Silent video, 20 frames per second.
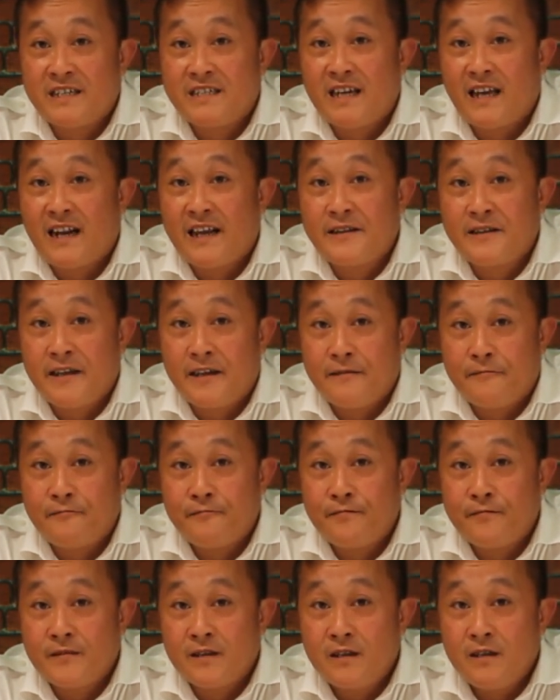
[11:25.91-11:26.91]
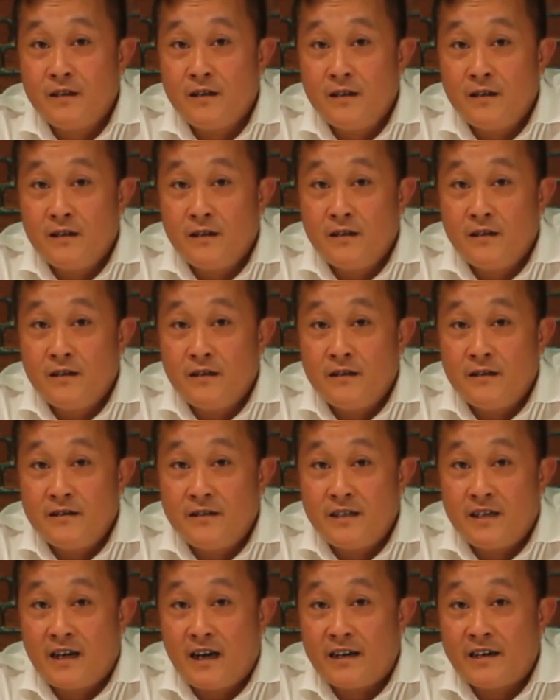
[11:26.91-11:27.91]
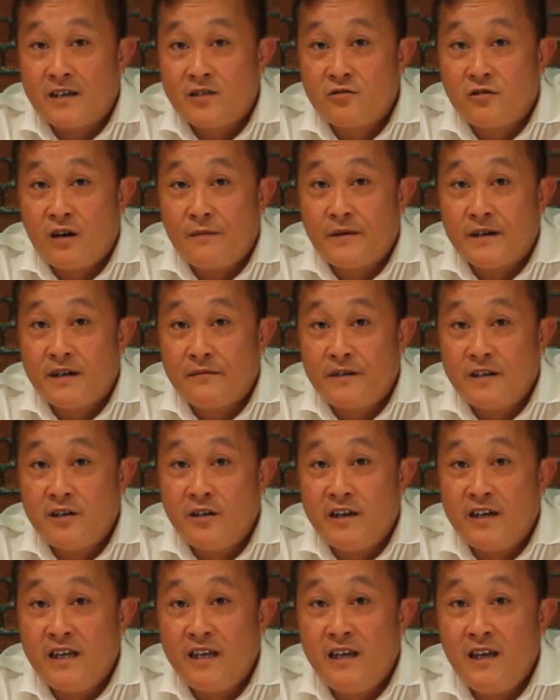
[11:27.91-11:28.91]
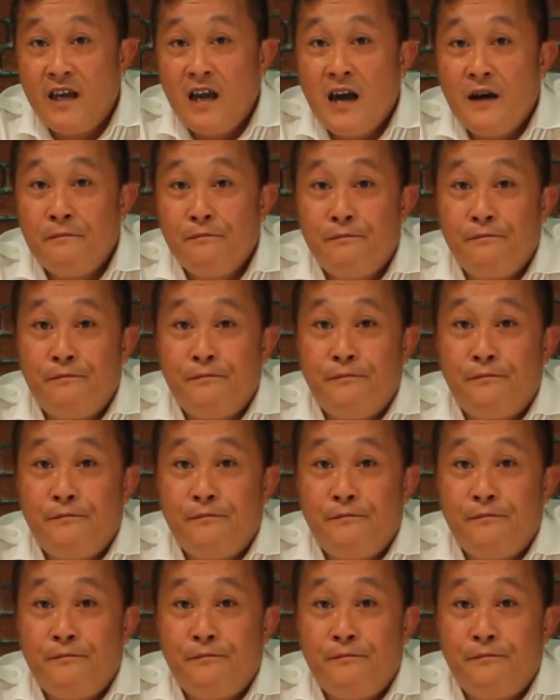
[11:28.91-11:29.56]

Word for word: specializing. Jika Anda suka pada video ini,